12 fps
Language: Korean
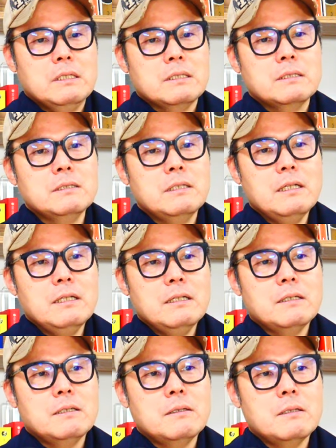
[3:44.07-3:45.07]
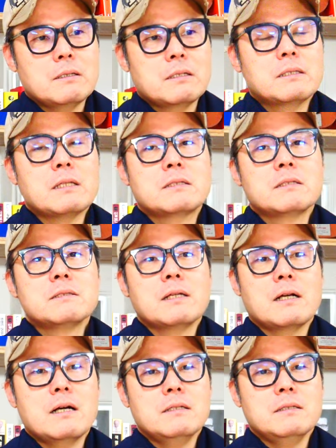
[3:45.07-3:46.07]
근데 그때 드는
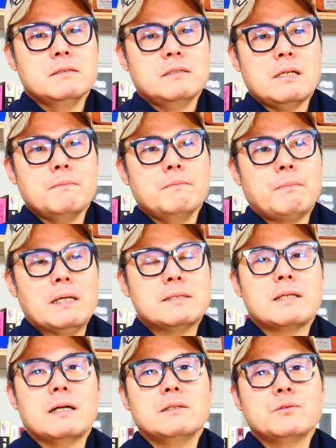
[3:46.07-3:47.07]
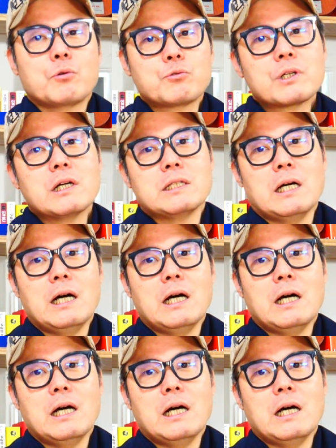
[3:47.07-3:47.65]
생각은 참 발상은 독특하다.